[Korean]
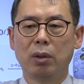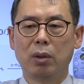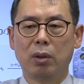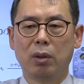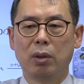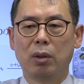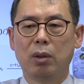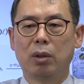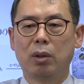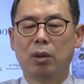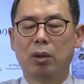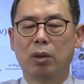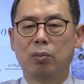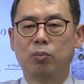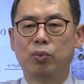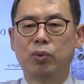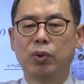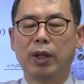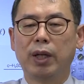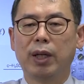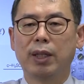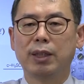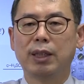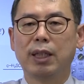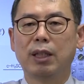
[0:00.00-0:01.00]
어,
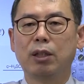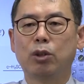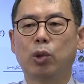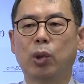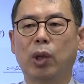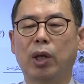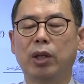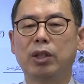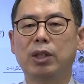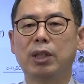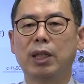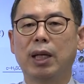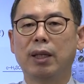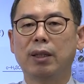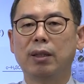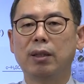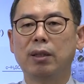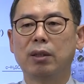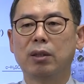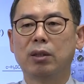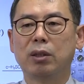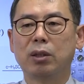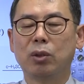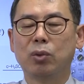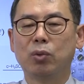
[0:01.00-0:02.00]
분해가 잘 되지 않는
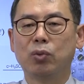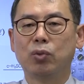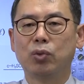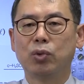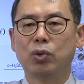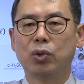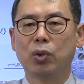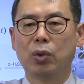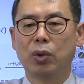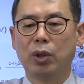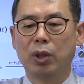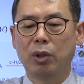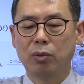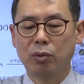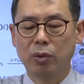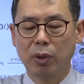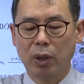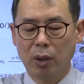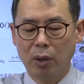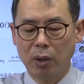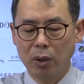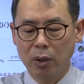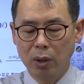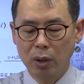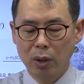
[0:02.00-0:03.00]
그런
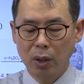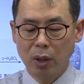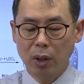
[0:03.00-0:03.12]
구조이고요.